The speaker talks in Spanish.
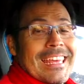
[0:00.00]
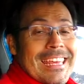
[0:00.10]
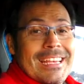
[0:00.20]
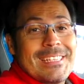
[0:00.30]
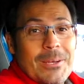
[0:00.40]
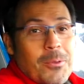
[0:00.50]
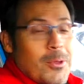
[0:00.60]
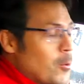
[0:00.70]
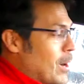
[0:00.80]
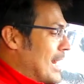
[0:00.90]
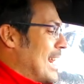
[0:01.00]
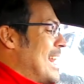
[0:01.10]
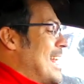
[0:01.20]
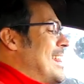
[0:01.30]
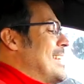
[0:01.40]
Y en segundo lugar,
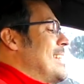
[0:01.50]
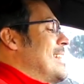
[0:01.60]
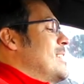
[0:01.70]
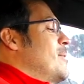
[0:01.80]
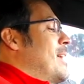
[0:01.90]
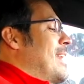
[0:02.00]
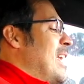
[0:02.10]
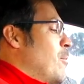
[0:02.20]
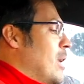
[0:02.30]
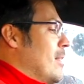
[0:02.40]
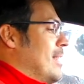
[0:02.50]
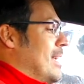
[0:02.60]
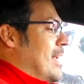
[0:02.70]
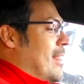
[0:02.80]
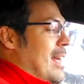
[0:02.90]
necesitas llevar el volante
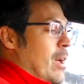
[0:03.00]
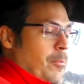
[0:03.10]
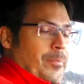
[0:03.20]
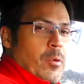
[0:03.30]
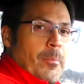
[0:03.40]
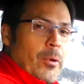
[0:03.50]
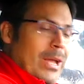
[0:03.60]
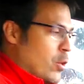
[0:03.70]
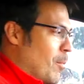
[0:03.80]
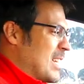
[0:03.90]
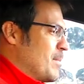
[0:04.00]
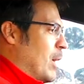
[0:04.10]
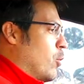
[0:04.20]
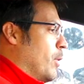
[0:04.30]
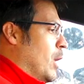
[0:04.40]
quizá un poquito más
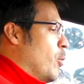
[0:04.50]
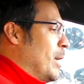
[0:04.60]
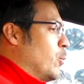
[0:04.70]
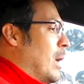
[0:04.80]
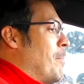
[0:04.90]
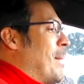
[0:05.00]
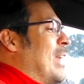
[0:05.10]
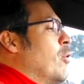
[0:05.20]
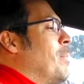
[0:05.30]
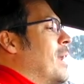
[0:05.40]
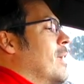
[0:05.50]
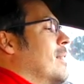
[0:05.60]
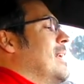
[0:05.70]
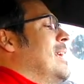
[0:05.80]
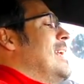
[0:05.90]
bajo de lo habitual para no
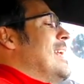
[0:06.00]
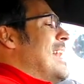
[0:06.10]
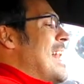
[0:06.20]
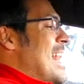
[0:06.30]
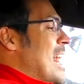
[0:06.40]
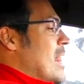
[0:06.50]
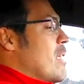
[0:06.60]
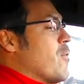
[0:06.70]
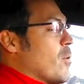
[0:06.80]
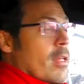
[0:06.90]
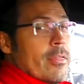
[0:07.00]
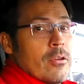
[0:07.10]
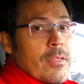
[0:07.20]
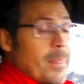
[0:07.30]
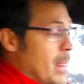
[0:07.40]
perderte nada de
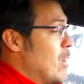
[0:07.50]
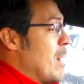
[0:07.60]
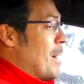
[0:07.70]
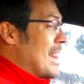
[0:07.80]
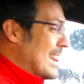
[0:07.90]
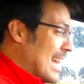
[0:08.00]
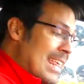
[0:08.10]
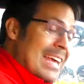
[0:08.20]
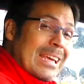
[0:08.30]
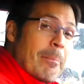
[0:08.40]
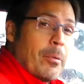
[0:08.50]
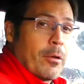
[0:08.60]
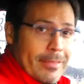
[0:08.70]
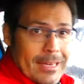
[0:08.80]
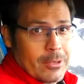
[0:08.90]
información de una pantalla que, por
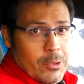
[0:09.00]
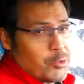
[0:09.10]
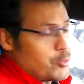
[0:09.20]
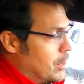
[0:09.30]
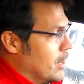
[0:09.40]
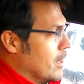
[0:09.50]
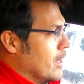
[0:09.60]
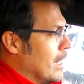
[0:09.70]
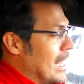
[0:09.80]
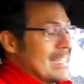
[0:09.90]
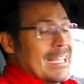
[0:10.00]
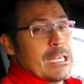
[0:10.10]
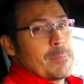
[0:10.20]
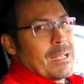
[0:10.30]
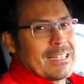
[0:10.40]
cierto, eso sí, es
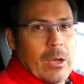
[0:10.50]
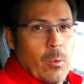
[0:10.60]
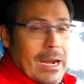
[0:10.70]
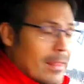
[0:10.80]
espectacular.